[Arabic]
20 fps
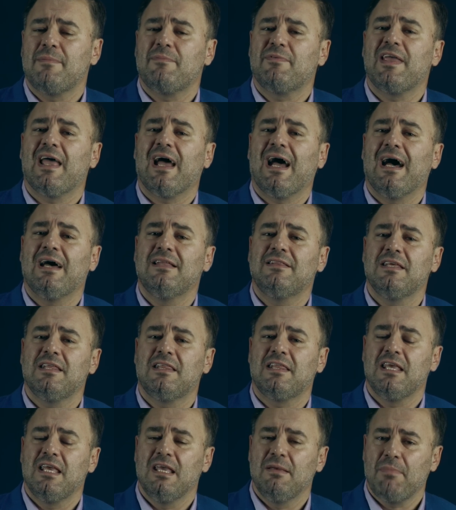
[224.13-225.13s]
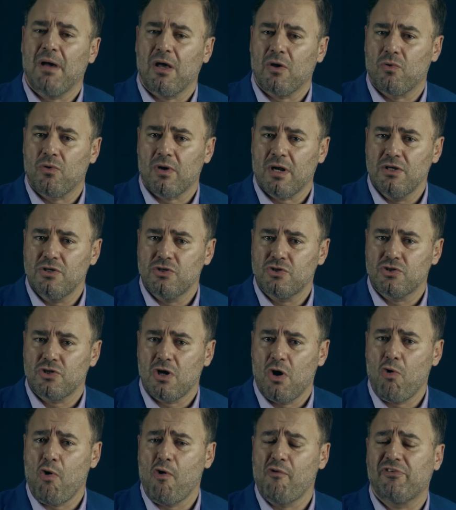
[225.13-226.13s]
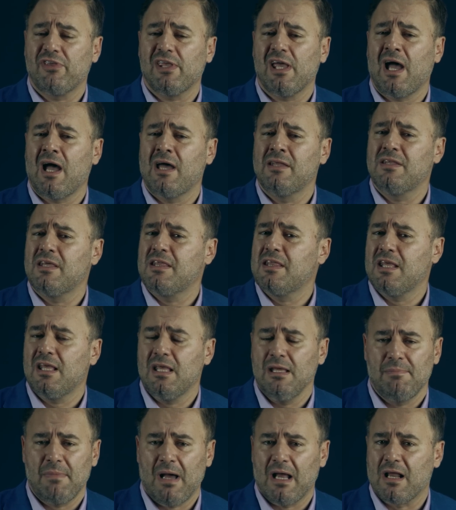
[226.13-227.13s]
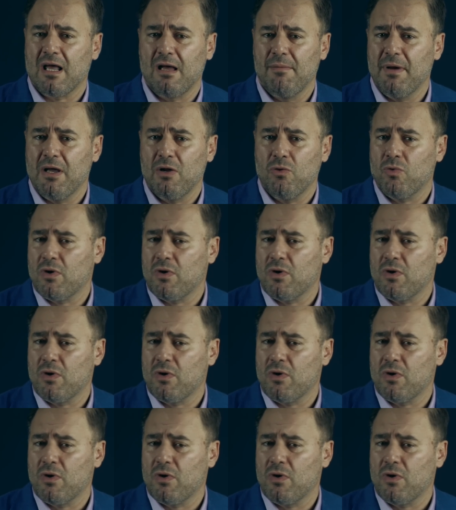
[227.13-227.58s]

وسلم في أحاديثه مع قريش أو في حديثه مع القبائل